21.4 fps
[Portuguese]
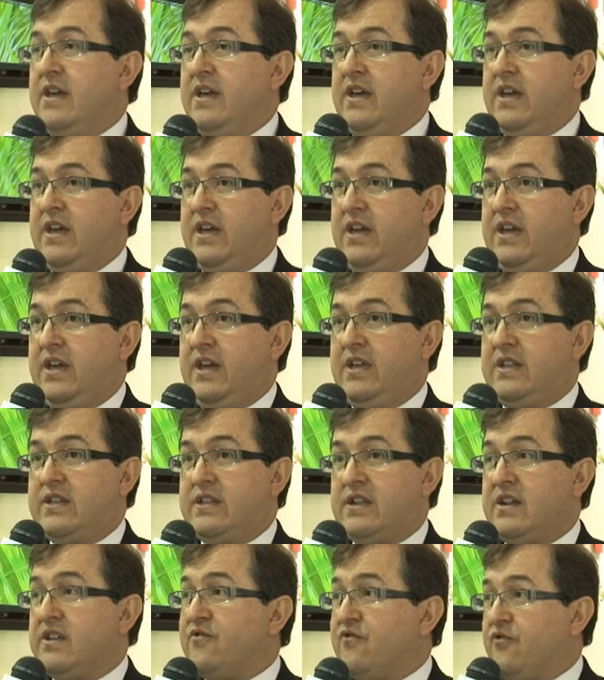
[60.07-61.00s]
e
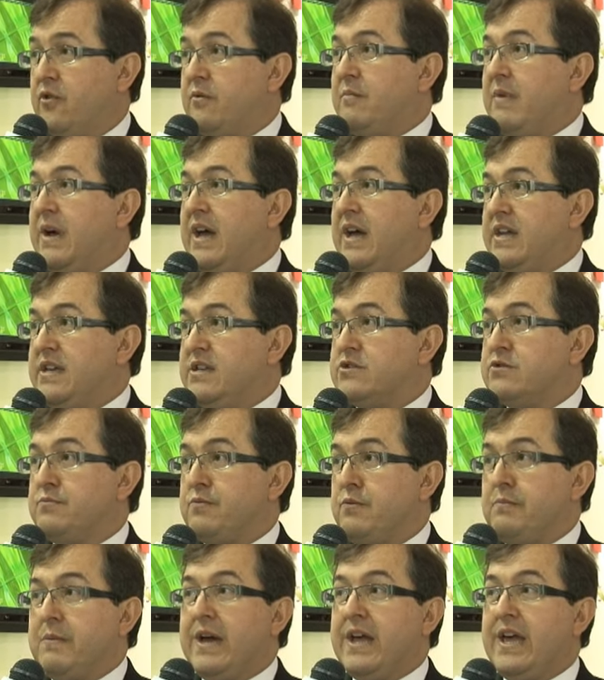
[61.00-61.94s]
transformar isso
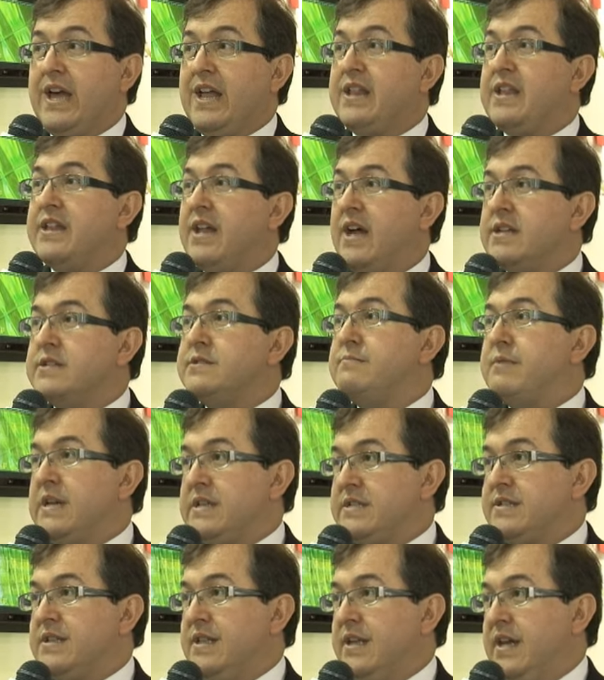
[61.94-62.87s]
para uma realidade
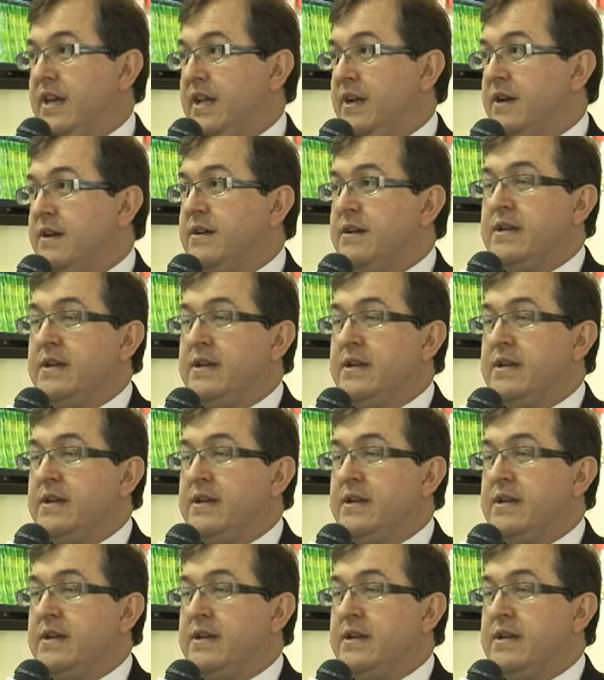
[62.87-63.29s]
brasileira